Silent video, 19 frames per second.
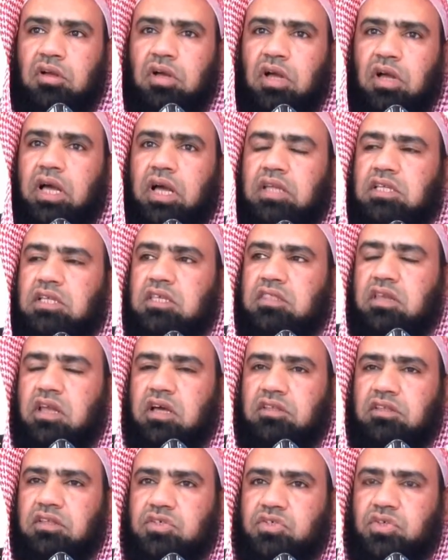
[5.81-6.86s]
أحاديث
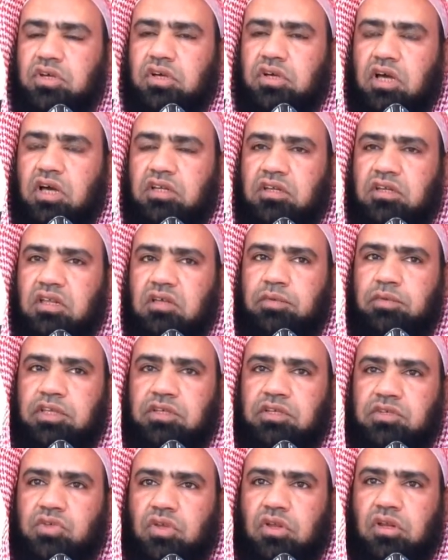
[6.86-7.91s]
لا تصح عن
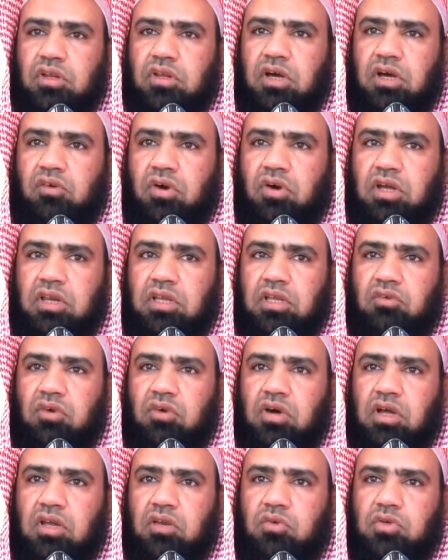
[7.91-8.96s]
النبي صلى الله عليه
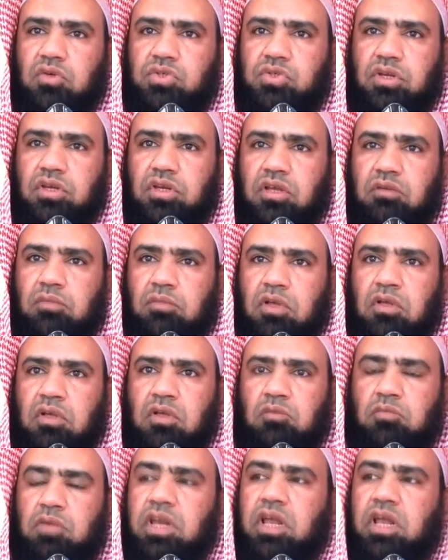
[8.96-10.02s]
وآله وسلم
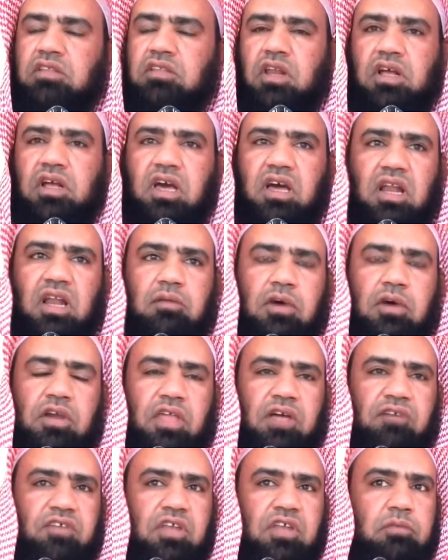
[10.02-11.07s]
من أدرك
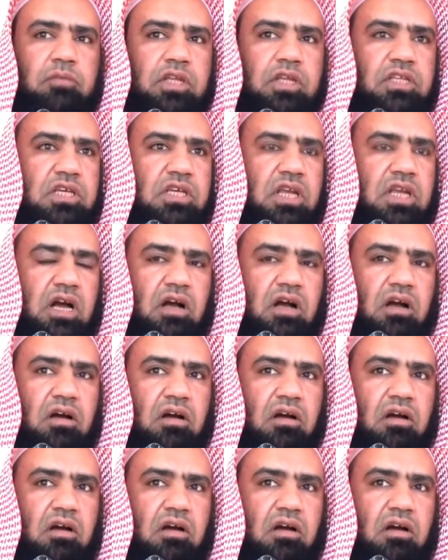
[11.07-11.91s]
رمضان في المدينة